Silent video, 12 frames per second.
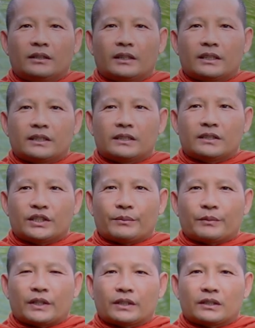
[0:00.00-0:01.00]
nơi
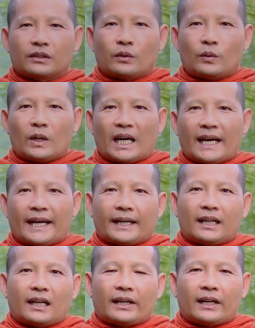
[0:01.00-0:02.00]
chấm nói thổ à
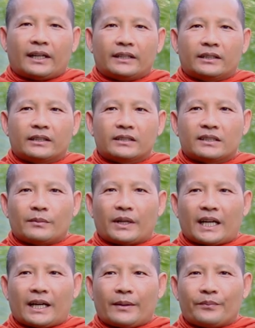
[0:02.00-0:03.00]
khạc lắc xâm
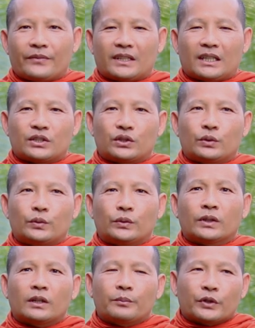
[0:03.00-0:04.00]
ra chạy
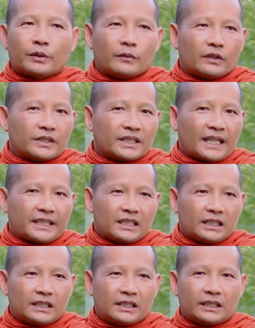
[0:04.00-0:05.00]
chun đập bật bỏ sát
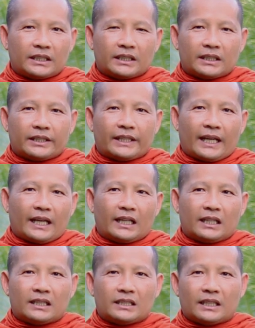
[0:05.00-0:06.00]
giường
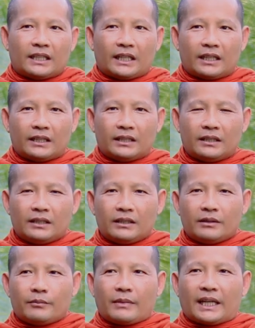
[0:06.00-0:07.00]
đại trên nè
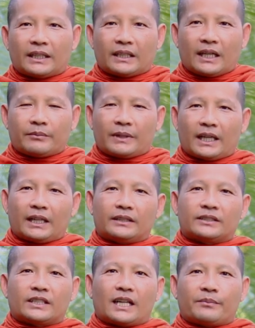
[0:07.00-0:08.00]
bàn tam
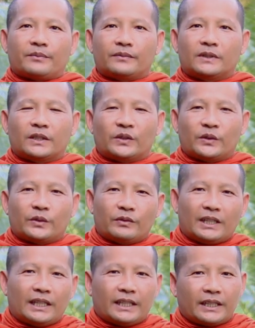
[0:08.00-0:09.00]
bàn đập lực nông
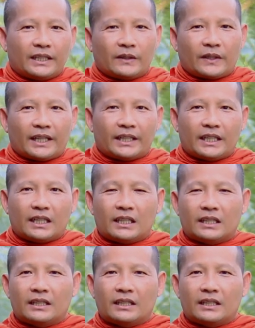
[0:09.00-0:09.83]
bị địa kia cả đi